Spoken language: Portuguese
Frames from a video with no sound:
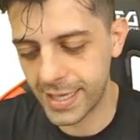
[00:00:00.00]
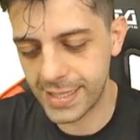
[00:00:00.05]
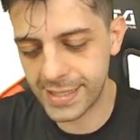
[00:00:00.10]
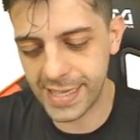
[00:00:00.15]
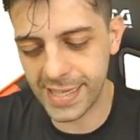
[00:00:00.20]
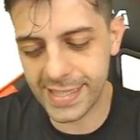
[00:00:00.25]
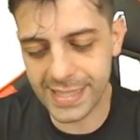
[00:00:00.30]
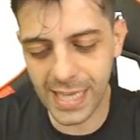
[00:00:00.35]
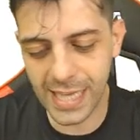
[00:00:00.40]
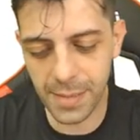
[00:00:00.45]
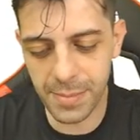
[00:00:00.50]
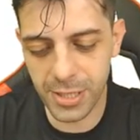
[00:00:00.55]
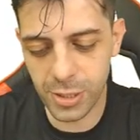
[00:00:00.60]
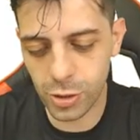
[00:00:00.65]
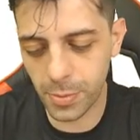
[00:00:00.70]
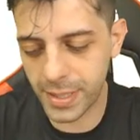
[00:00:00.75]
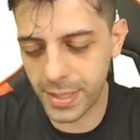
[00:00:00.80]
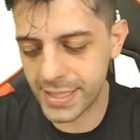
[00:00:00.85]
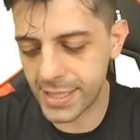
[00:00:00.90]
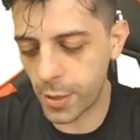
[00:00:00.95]
Vocês sabem
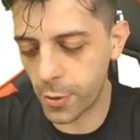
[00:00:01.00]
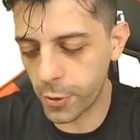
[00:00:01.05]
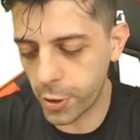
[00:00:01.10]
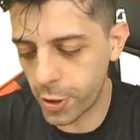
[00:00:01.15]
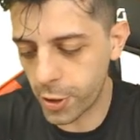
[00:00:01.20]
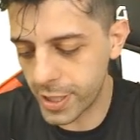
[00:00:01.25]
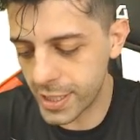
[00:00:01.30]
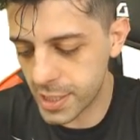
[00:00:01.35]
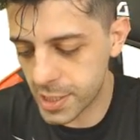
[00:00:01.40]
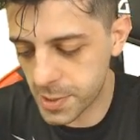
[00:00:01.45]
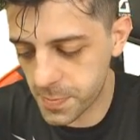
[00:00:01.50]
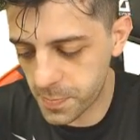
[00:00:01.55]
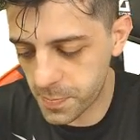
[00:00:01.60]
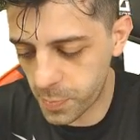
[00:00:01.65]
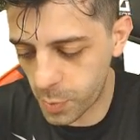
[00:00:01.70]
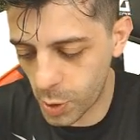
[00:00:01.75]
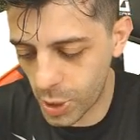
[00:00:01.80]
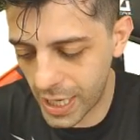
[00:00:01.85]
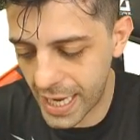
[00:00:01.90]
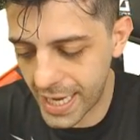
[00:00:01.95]
sobre as auroras
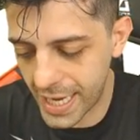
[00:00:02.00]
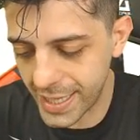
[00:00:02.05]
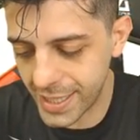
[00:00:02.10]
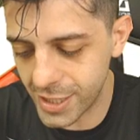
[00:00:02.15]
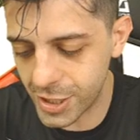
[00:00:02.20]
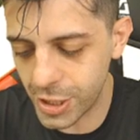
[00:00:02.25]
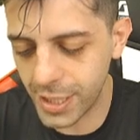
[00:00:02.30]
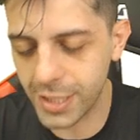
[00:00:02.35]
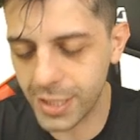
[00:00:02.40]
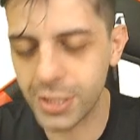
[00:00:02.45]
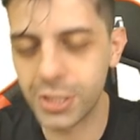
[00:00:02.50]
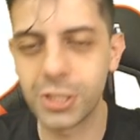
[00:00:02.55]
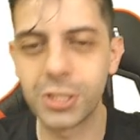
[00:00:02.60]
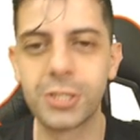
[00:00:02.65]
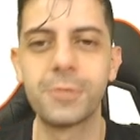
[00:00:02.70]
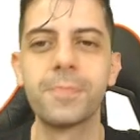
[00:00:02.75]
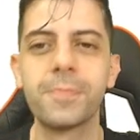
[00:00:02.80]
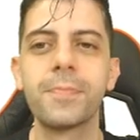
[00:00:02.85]
polares, gente?